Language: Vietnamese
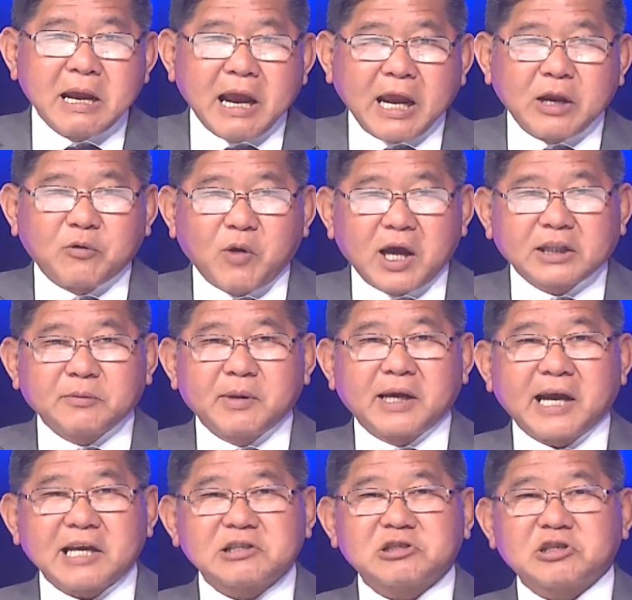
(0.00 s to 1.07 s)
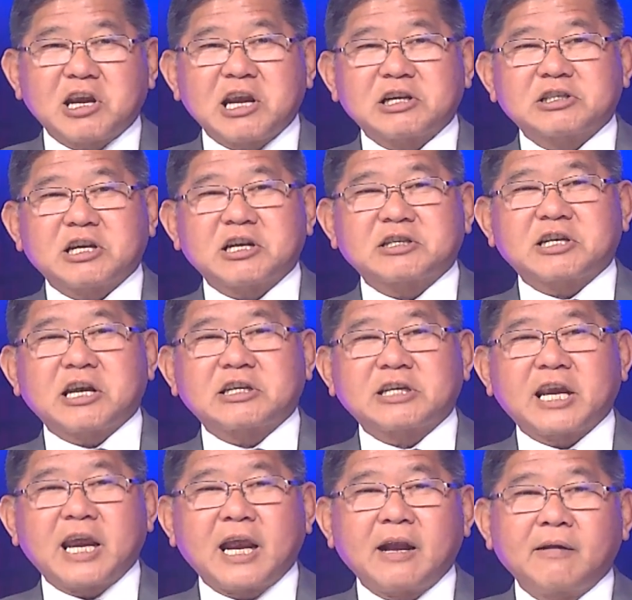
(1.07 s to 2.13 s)
hay quá, thấy mấy người khác share share share
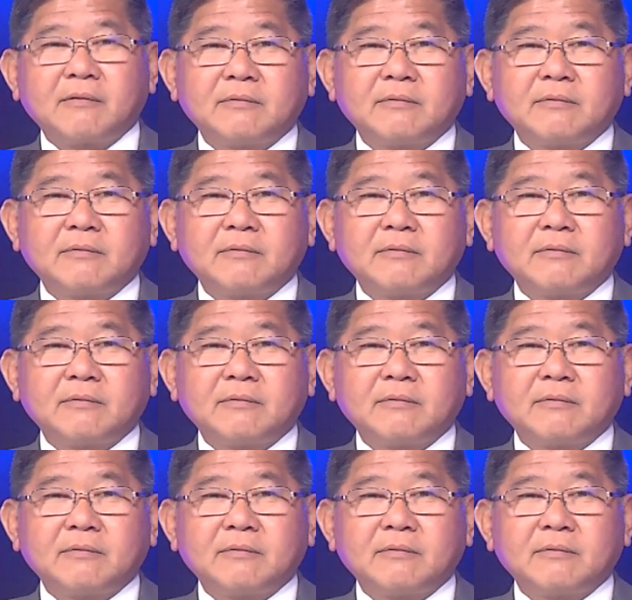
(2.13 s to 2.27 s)
share,